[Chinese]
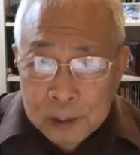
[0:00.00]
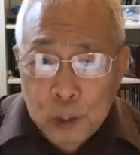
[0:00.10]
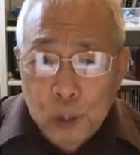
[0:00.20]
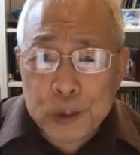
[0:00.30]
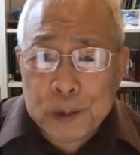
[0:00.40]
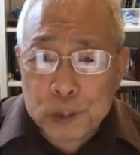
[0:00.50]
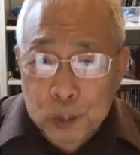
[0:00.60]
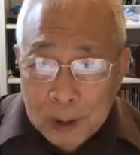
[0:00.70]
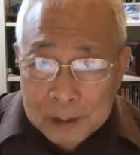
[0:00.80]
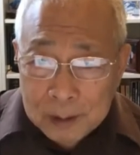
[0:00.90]
国尽
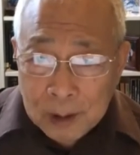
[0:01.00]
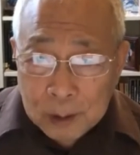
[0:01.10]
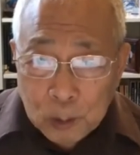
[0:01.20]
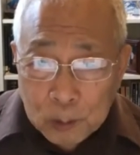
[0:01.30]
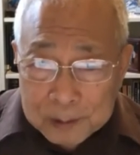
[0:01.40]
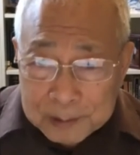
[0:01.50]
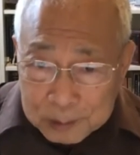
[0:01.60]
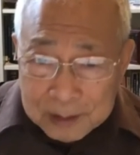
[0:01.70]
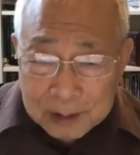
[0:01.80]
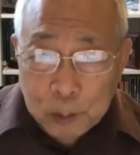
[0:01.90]
所能，到了
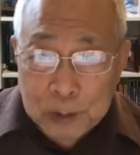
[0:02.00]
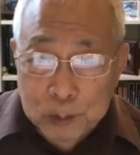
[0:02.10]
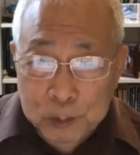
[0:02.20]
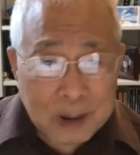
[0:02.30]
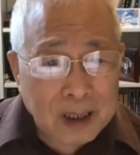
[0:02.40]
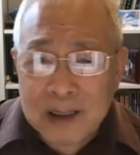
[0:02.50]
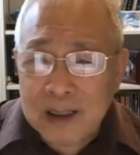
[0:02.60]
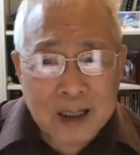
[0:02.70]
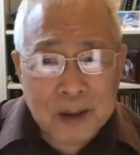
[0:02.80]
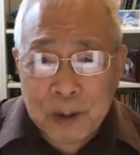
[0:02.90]
这个共产所，那个
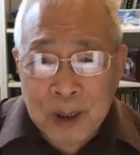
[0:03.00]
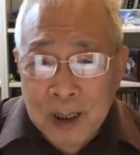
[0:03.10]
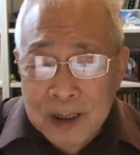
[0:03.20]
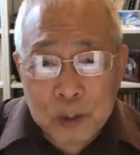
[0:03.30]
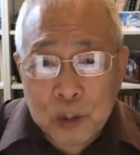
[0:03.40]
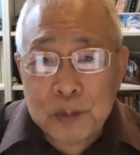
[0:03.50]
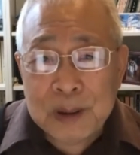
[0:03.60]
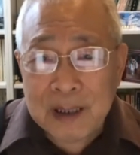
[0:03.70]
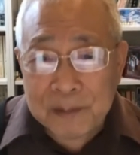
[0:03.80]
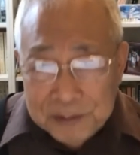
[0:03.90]
那个那个途
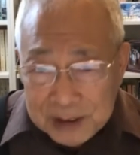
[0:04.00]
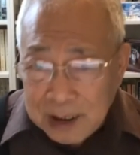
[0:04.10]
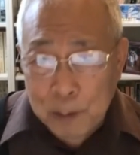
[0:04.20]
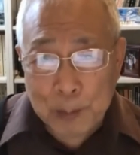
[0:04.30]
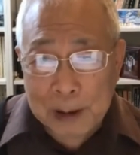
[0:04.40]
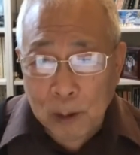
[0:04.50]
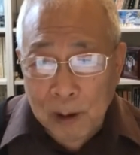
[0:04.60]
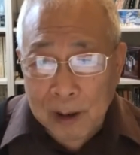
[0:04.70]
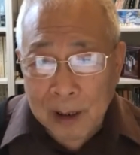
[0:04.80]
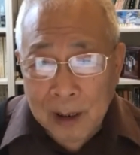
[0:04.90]
径也非常美好。
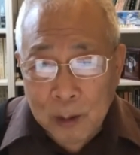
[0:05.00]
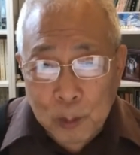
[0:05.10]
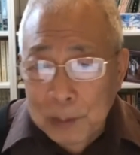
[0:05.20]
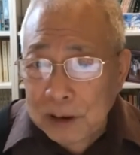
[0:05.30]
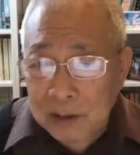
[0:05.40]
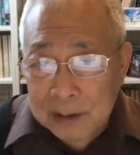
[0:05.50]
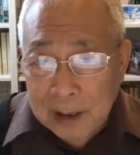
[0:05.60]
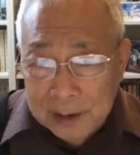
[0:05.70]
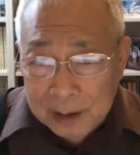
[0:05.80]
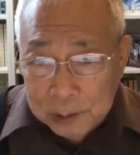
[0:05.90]
啊，我们当时也
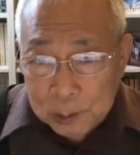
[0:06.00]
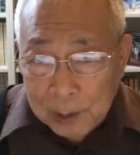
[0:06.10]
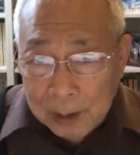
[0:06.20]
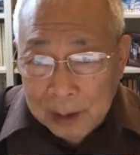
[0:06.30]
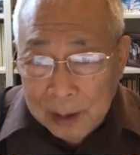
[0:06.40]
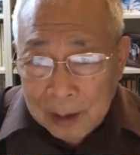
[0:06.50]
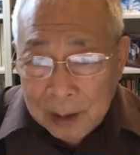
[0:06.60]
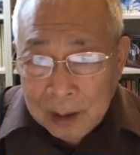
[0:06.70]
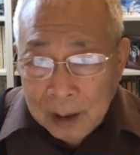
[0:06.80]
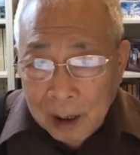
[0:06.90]
相信过，
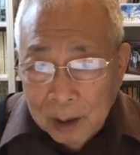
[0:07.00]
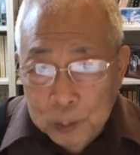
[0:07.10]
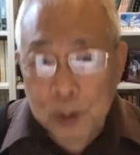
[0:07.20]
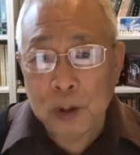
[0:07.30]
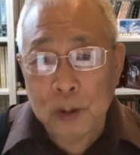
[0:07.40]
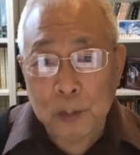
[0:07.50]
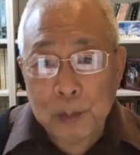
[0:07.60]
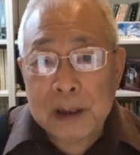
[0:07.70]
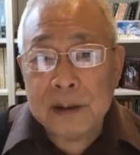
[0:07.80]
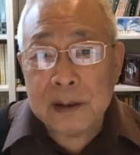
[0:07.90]
啊，最后
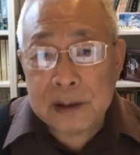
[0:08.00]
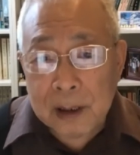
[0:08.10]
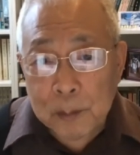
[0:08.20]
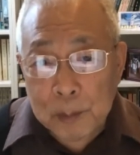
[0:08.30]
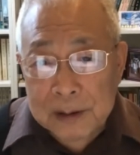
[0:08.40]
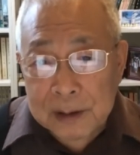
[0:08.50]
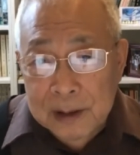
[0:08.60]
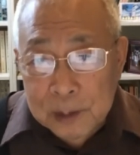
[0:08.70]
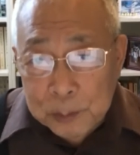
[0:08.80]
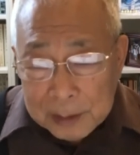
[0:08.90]
没实现，没实
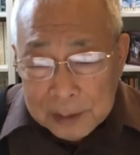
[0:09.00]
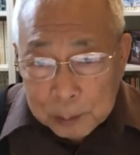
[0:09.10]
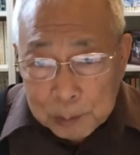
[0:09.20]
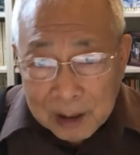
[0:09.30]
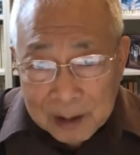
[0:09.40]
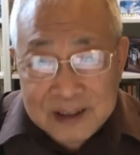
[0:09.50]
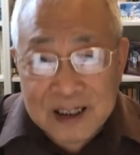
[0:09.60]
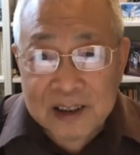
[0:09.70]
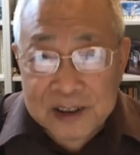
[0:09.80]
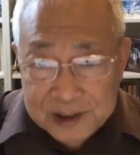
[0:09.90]
现的原因什么呢？
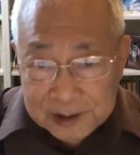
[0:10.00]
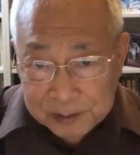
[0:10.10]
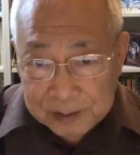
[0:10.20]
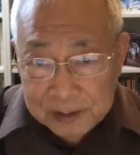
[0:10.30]
人性，